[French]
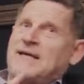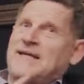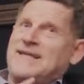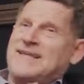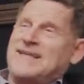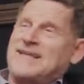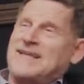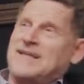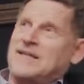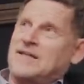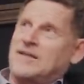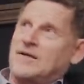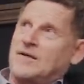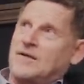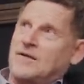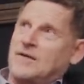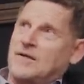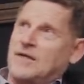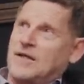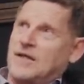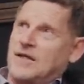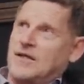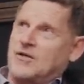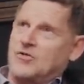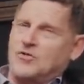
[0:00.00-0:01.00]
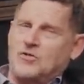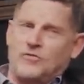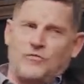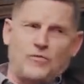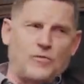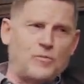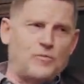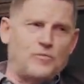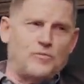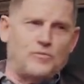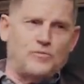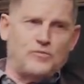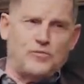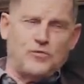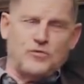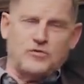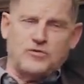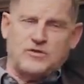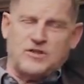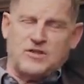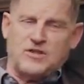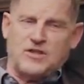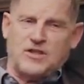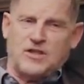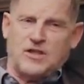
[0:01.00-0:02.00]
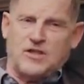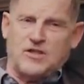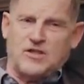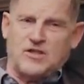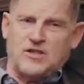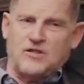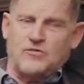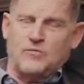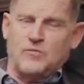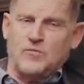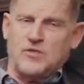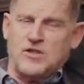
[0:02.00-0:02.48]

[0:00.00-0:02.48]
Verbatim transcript: était un des, je ne vais plus oser dire un chiffre,